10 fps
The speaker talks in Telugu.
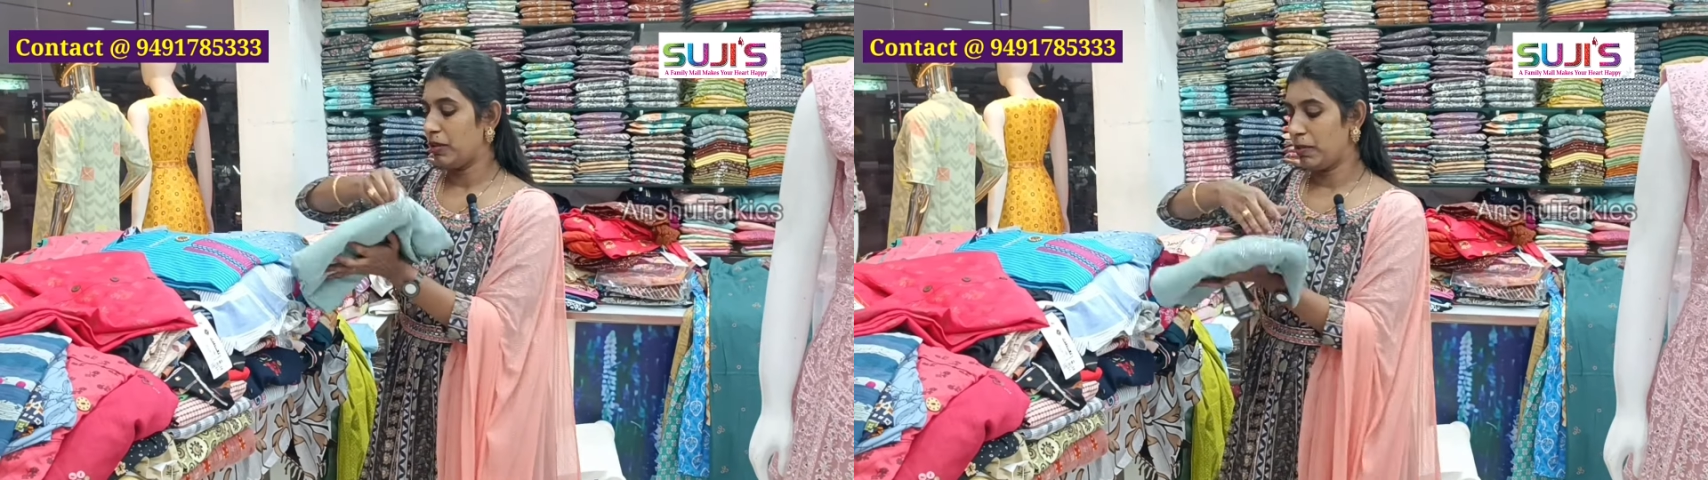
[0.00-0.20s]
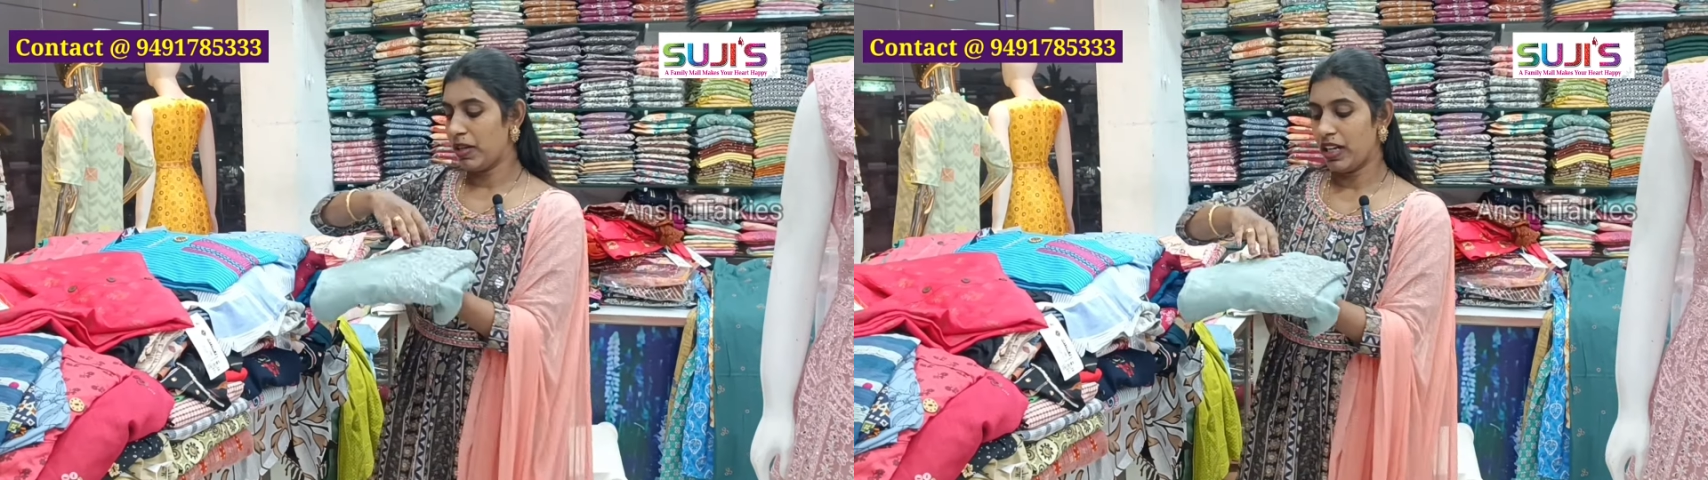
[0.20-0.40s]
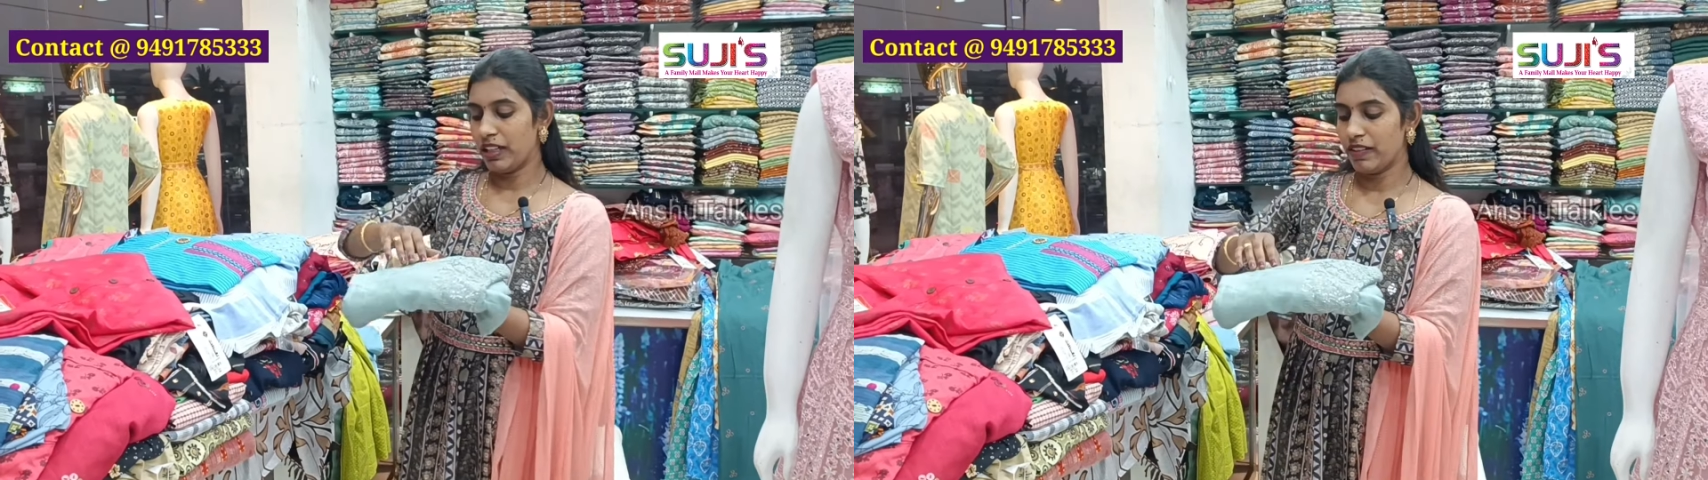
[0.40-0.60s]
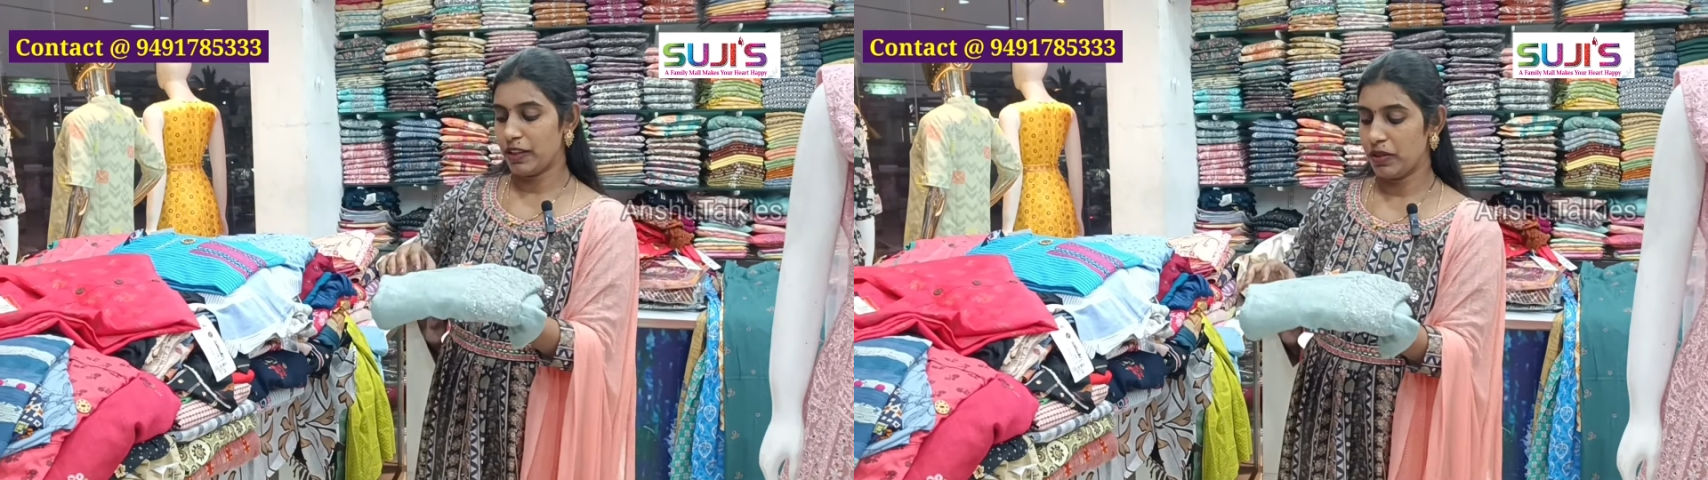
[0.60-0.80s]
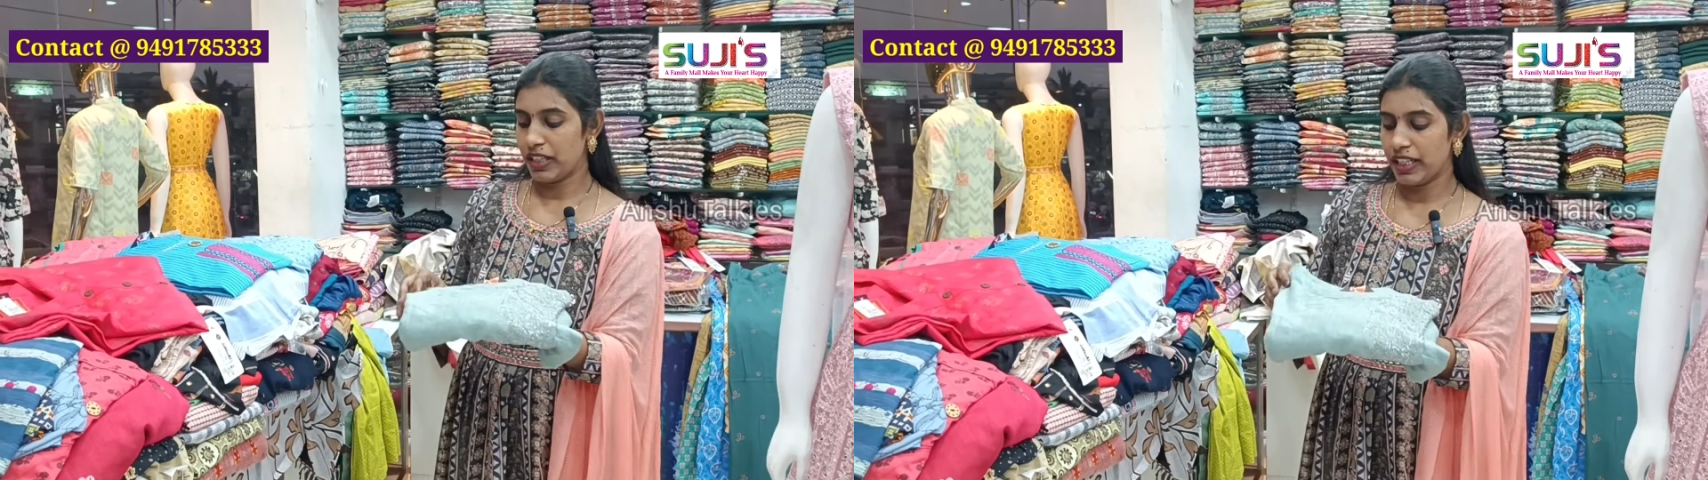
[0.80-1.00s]
సెమీ పార్టీ
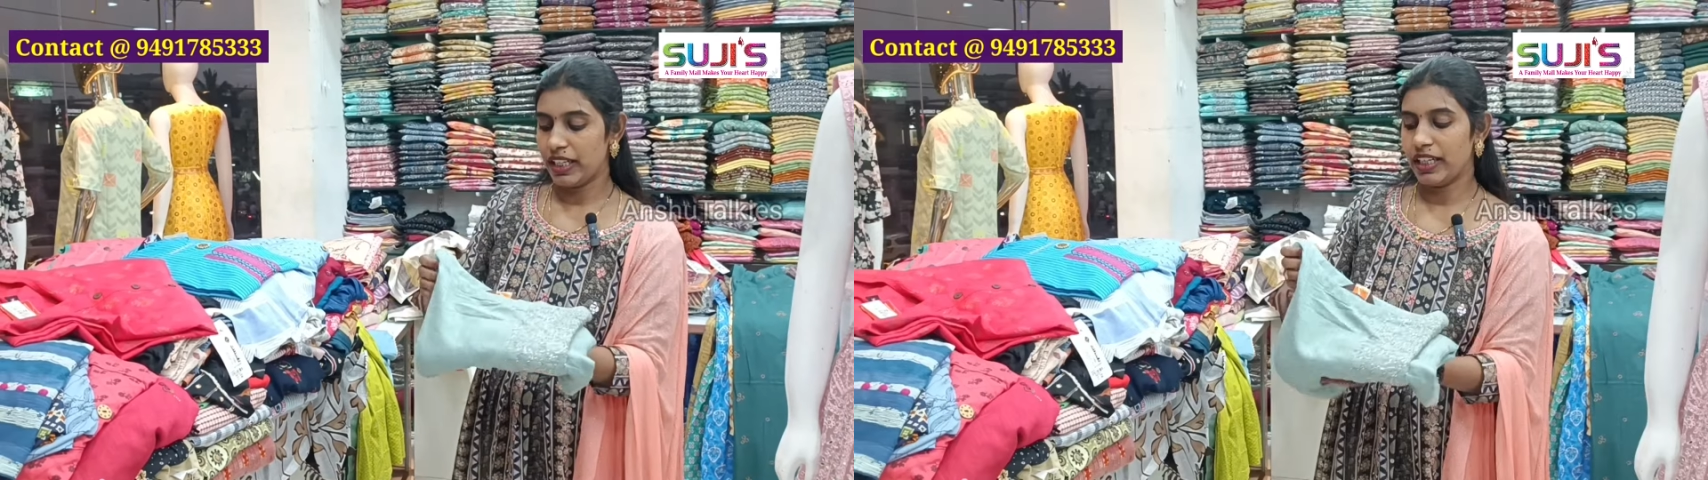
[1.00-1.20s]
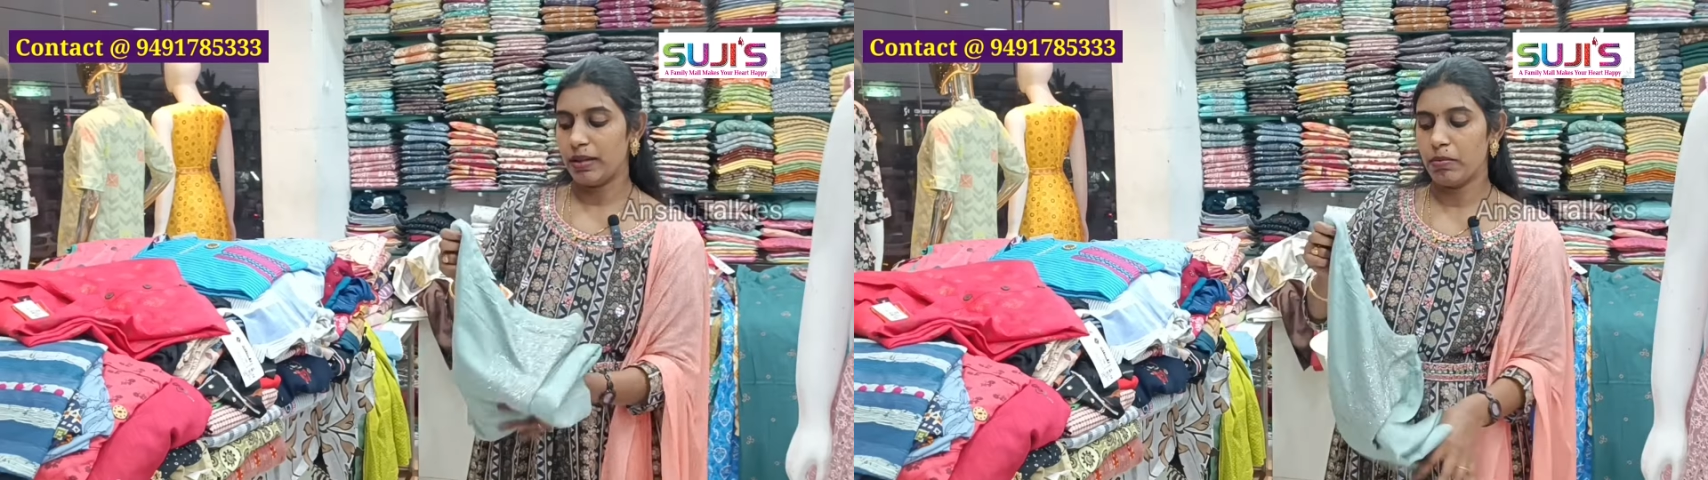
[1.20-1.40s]
వేర్ ఉంటాయి